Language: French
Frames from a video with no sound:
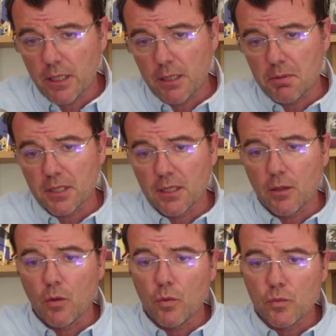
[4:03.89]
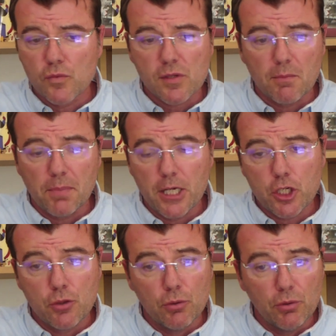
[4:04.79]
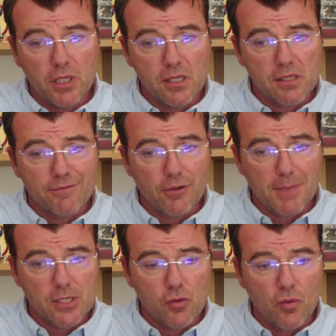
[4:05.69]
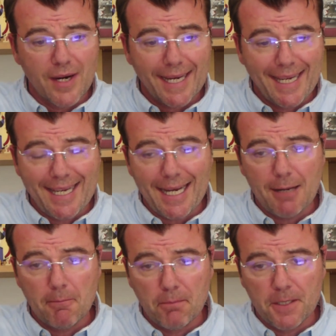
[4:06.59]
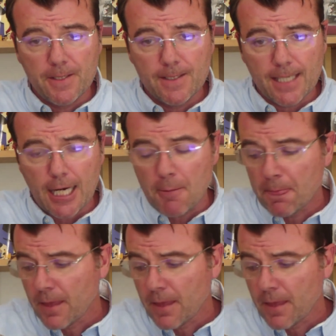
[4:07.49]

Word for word: eh bien, on nous empêche de donner des informations capitales.